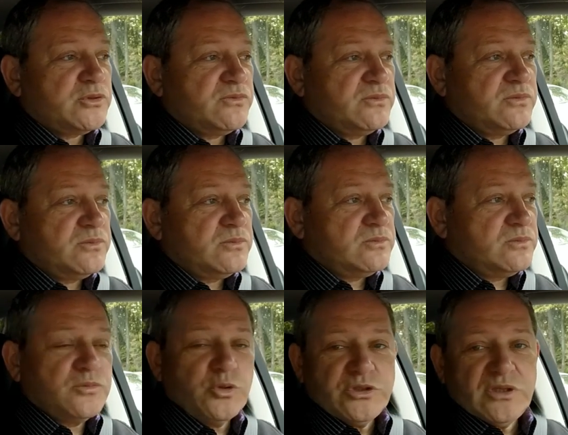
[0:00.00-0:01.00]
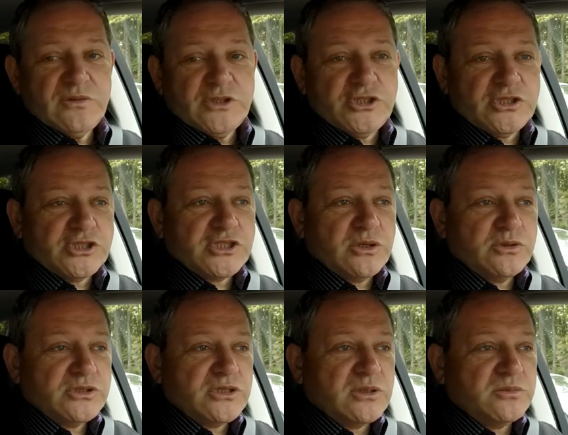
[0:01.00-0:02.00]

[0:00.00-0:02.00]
что многие вещи решаются